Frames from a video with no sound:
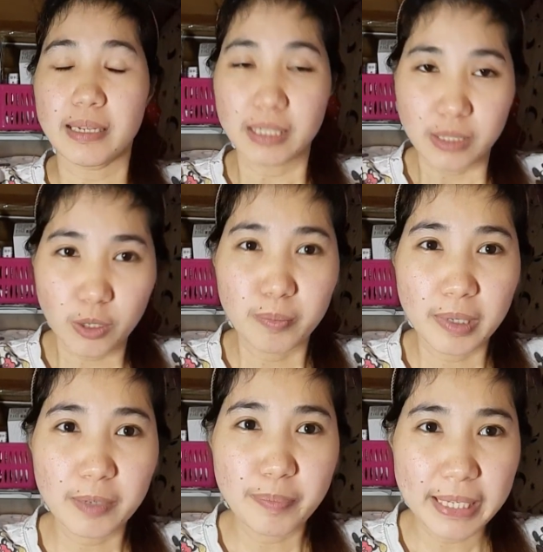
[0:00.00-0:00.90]

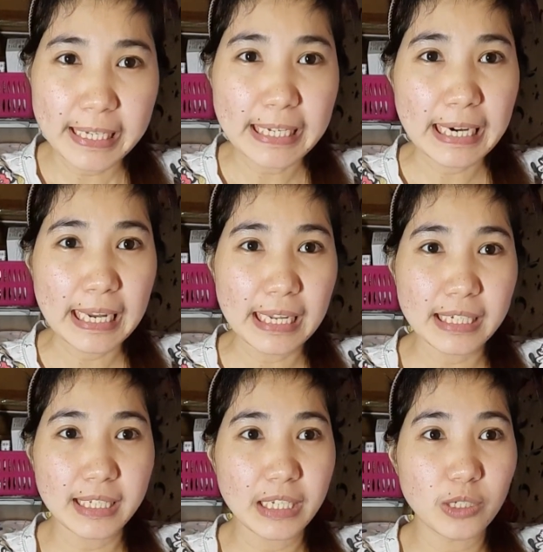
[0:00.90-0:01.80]
Sobrang bihira
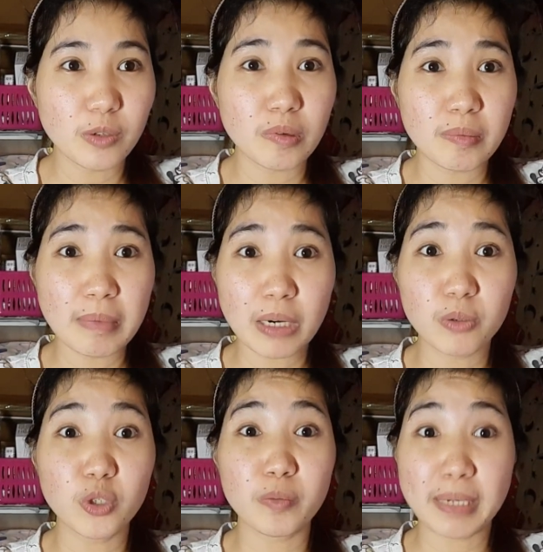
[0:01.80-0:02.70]
lang din yung
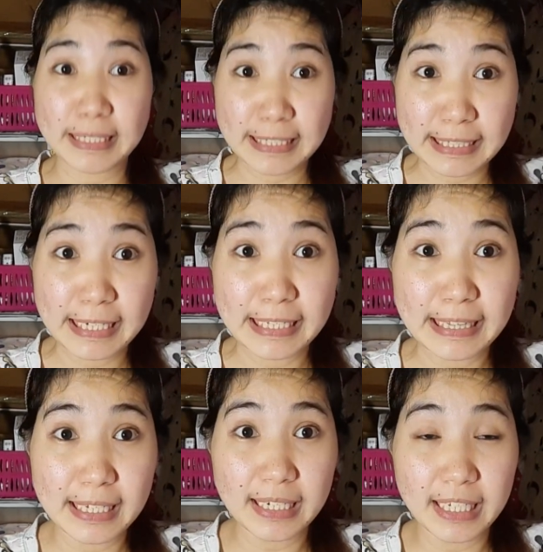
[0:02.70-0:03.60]
marunong mag-street
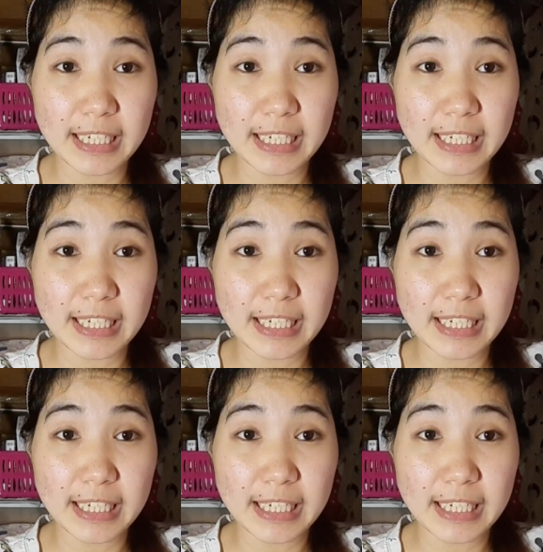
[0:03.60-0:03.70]
ng